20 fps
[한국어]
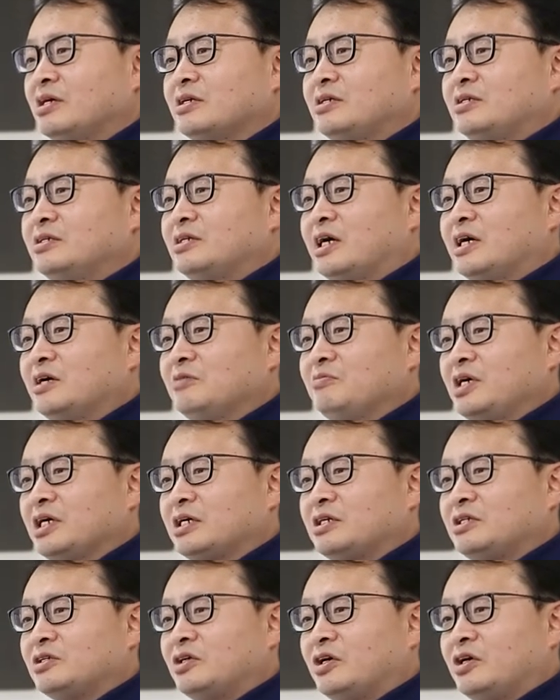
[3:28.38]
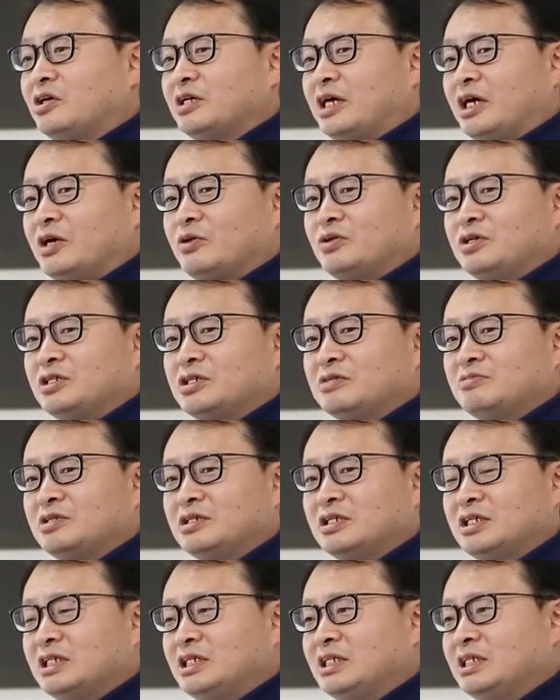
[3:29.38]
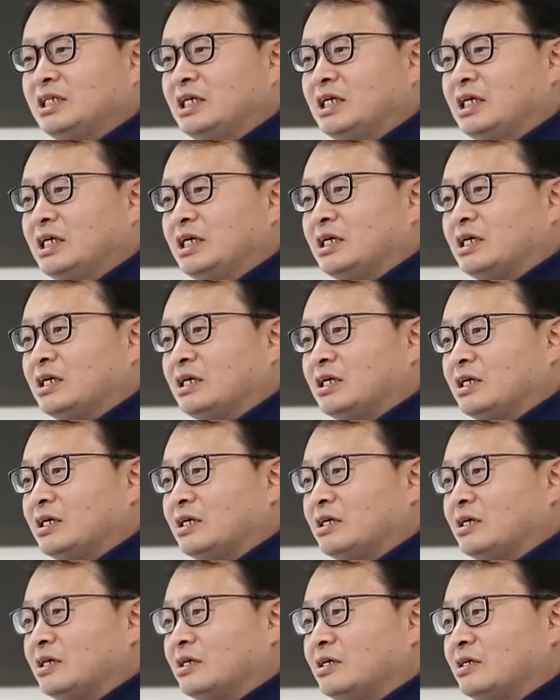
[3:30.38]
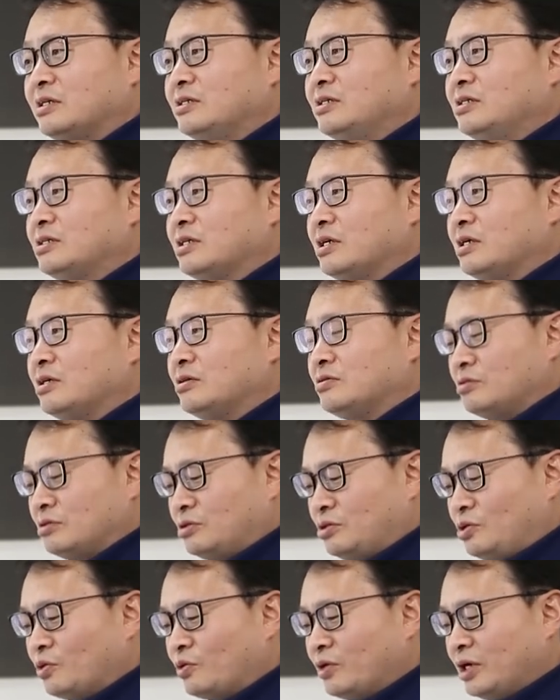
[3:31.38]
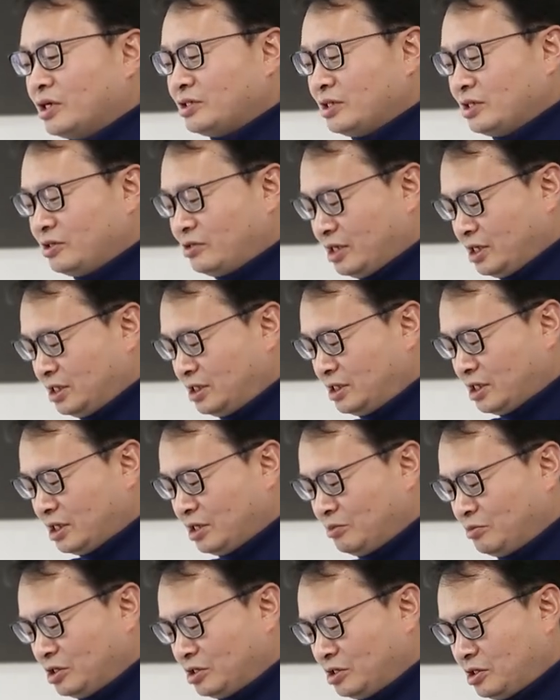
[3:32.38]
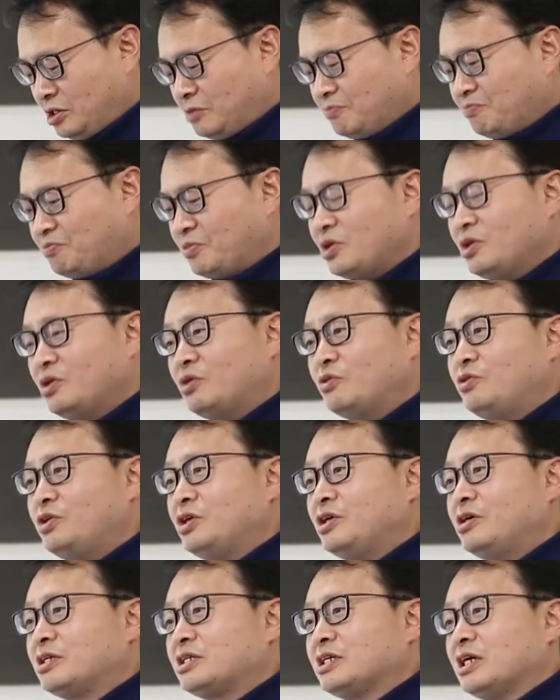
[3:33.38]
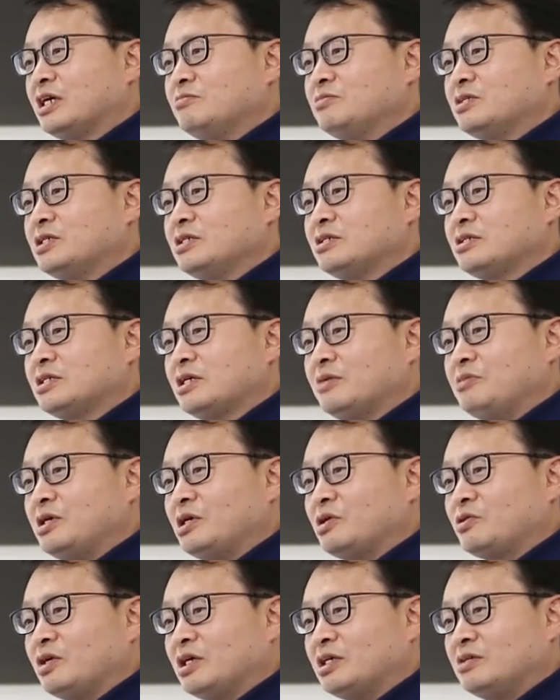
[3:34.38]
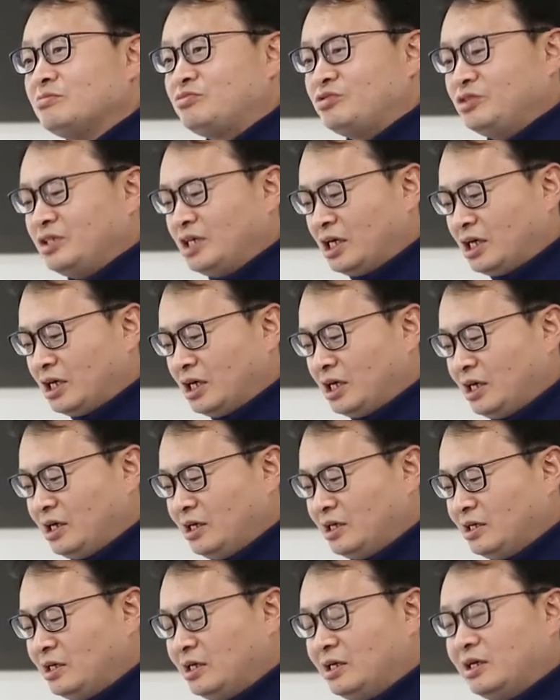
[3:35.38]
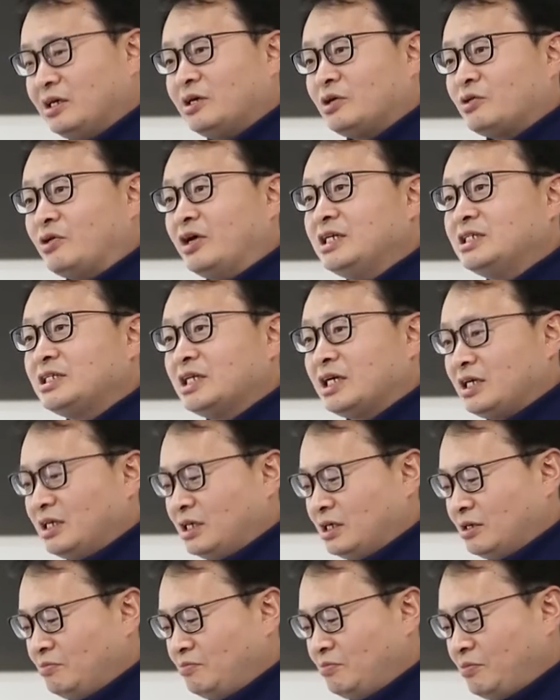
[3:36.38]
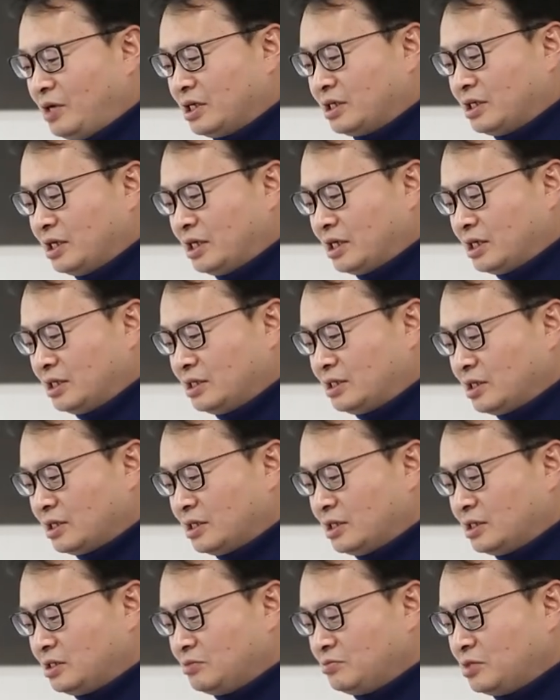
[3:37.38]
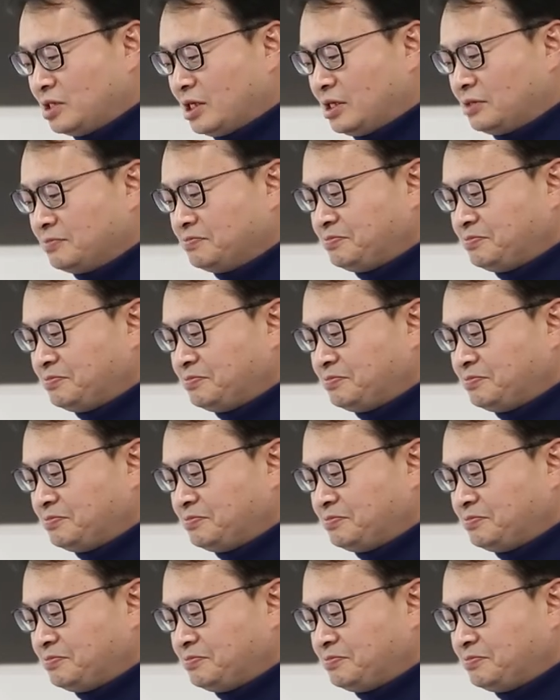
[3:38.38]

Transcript: 그 다음에 그런 알고리즘들이 어, 이제 교과서에 들어가기 시작하면서 리얼타임 시스템이라고 하는 분야가 어, 굉장히 발달하기 시작을 했습니다.